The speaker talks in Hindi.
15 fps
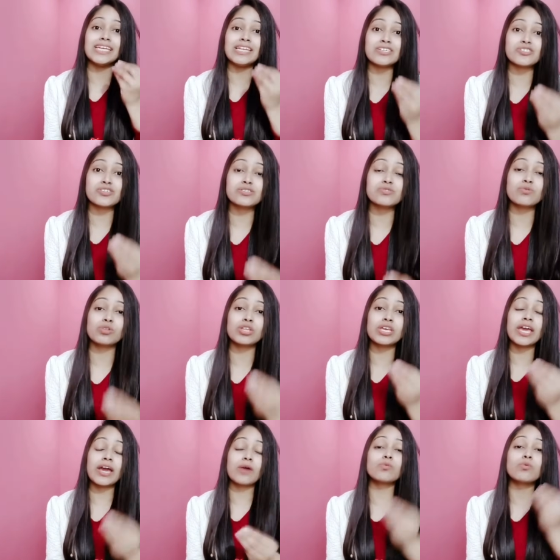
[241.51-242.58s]
टीनेजर्स
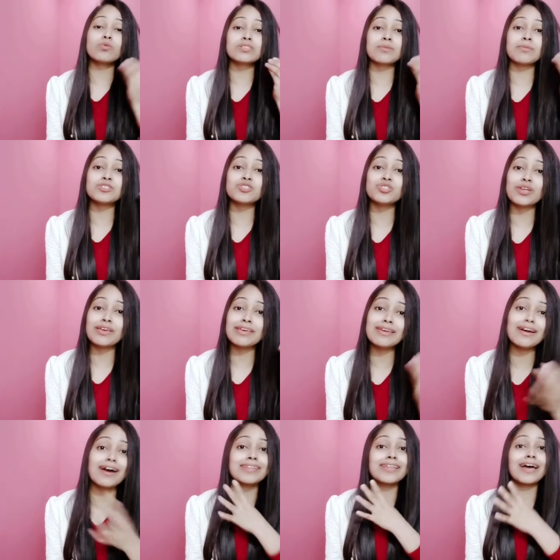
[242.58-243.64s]
होती हैं उनको समझ
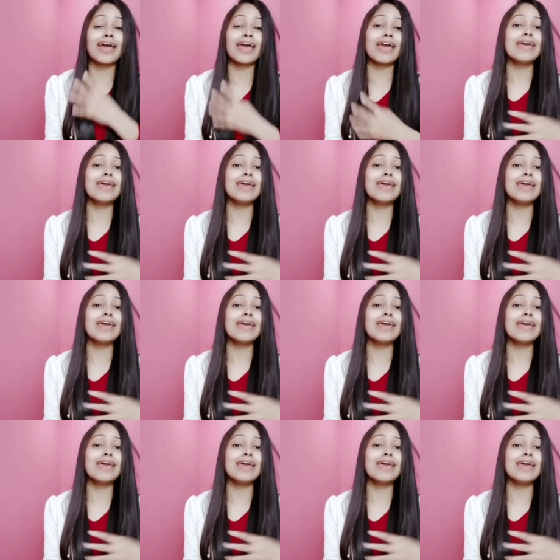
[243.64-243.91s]
नहीं आता है